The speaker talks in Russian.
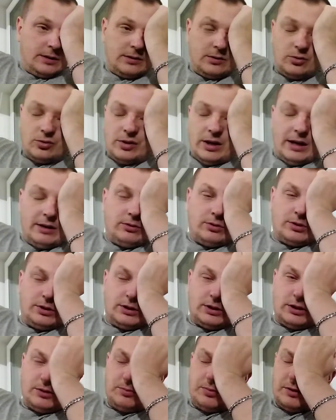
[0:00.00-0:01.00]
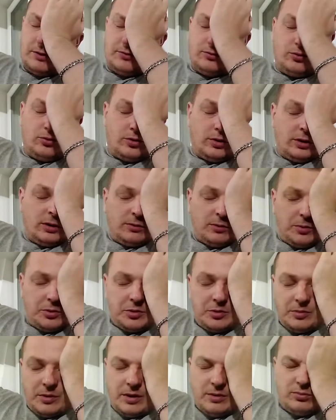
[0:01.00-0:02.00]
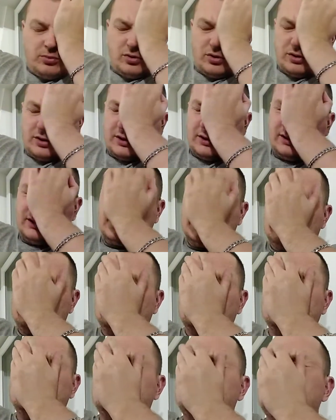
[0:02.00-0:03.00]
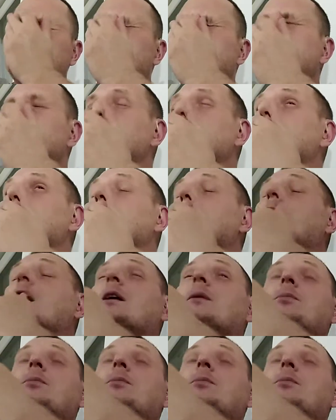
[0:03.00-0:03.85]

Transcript: Но я его где-то профукал. В общем, работали, работали. Ну, как